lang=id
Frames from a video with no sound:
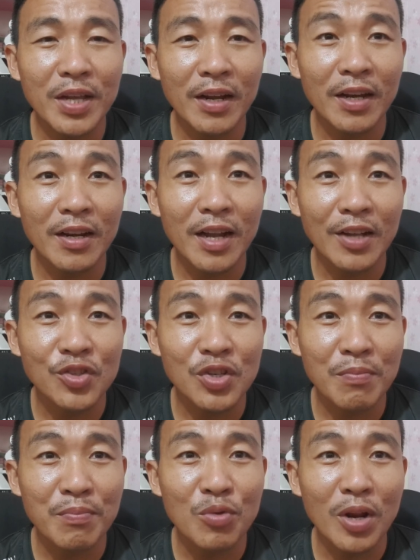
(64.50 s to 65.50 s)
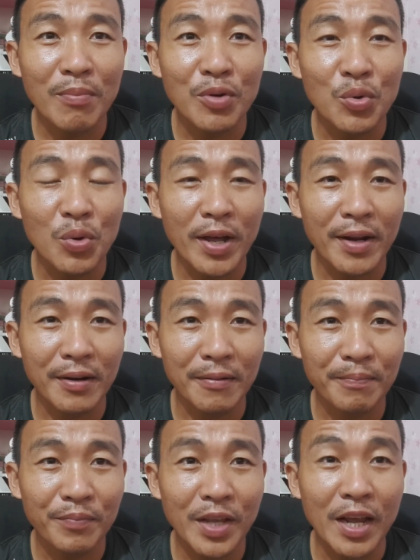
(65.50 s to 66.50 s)
penyakit Najib mula menular
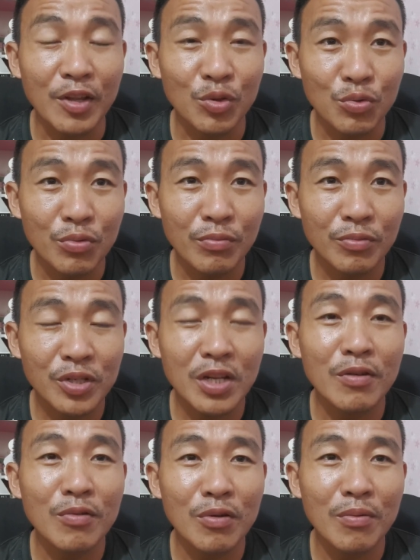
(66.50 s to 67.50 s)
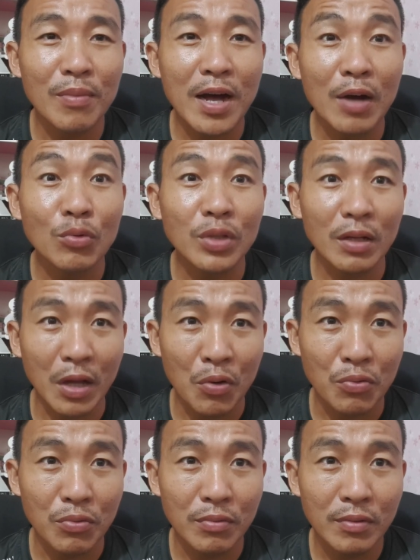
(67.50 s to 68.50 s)
yaitu sindrom aku tak
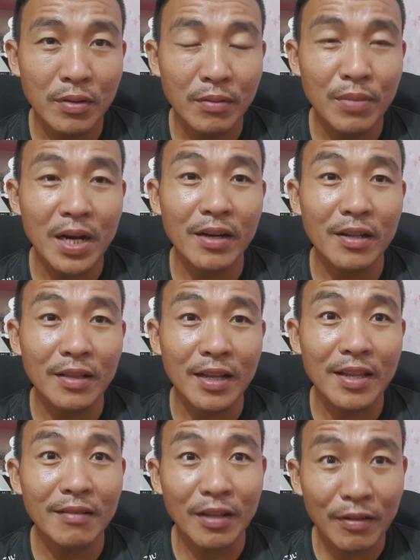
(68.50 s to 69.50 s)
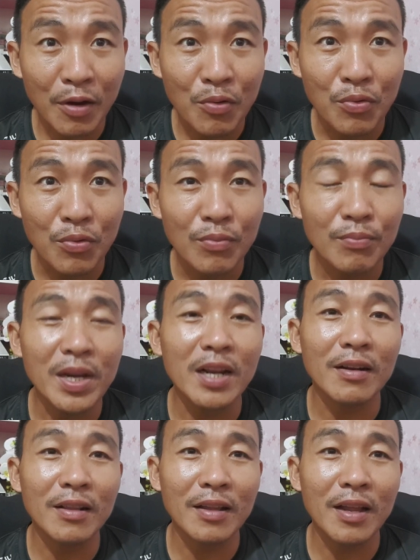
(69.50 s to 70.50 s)
tahu Bila ditanya tak tahu,
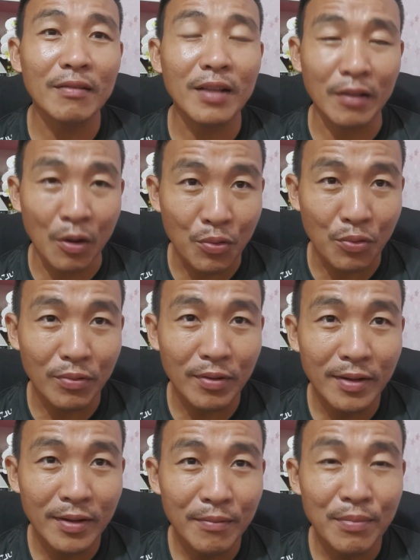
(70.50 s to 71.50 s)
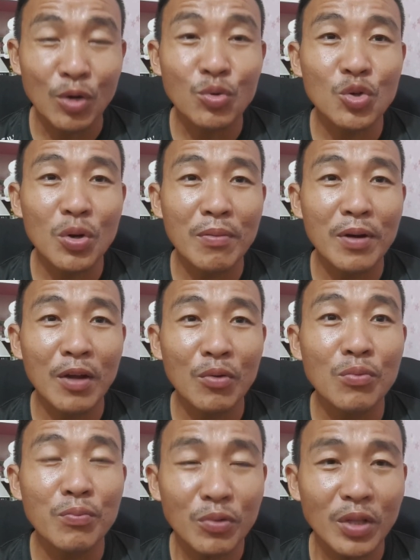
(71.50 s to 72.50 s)
bila ditanya tak tahu. Baru juga
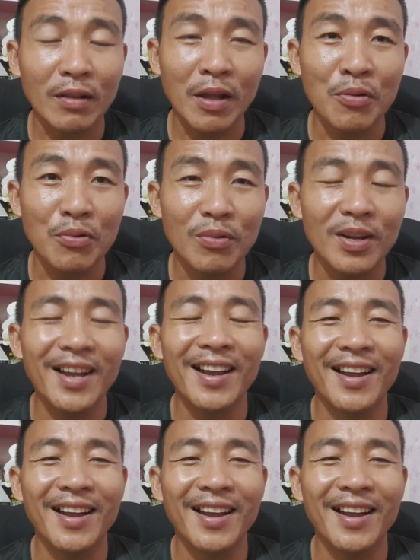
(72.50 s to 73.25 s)
berlaku pun tak tahu.